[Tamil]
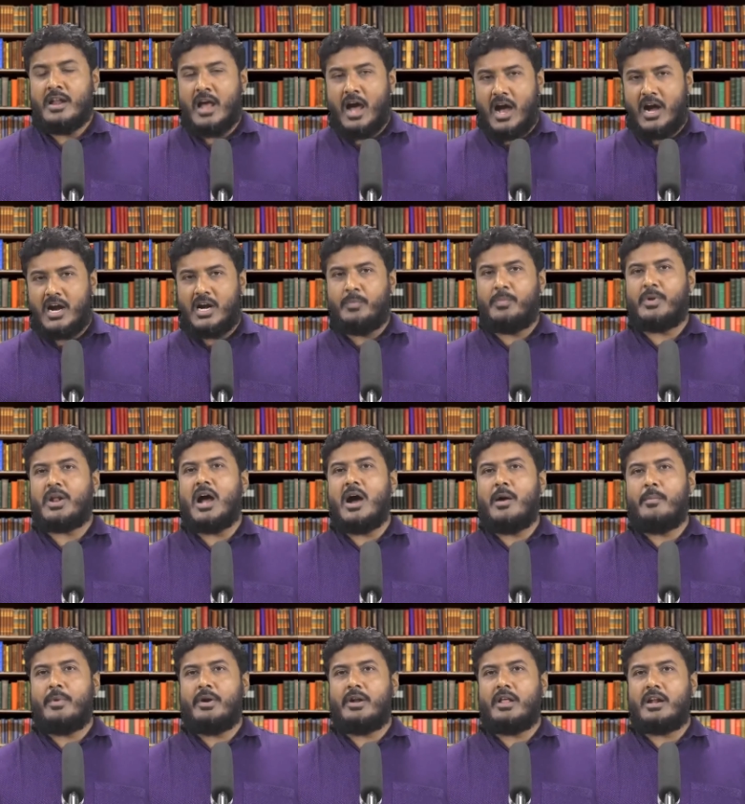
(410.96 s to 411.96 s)
நாங்கள்
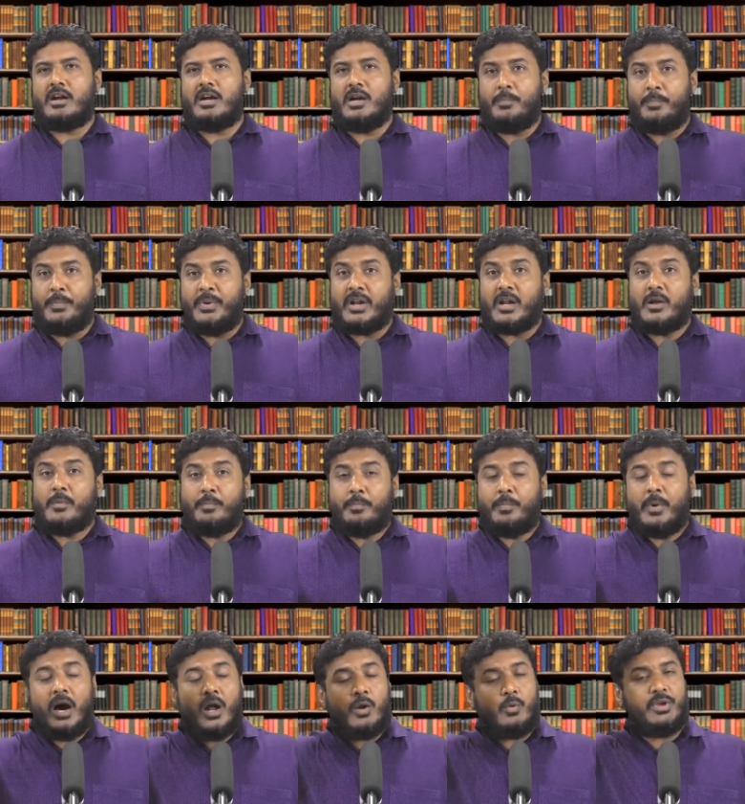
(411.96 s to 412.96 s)
பிராமணர்கள்
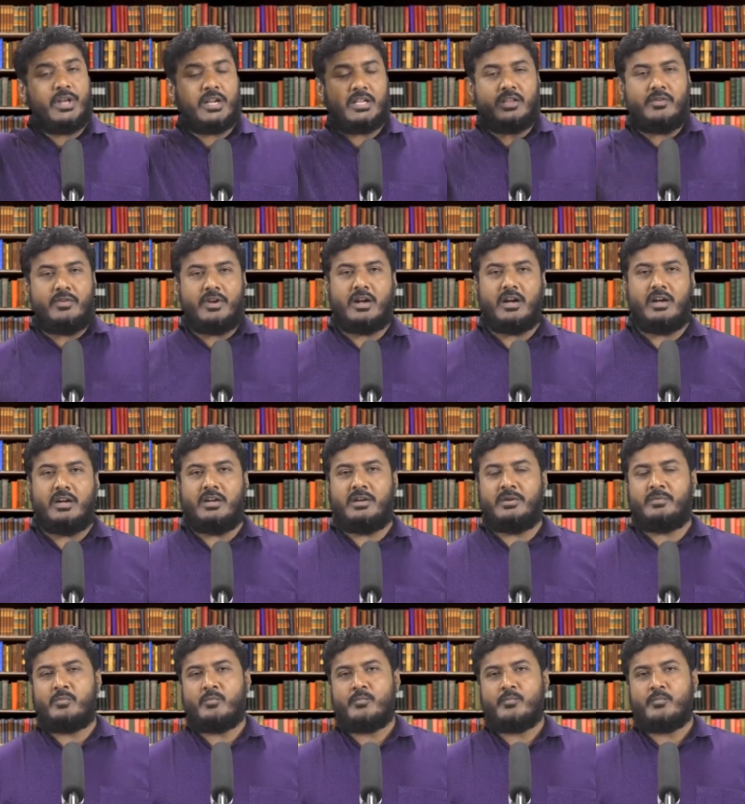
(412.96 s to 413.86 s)
பிறப்பால் உயர்ந்தவர்கள்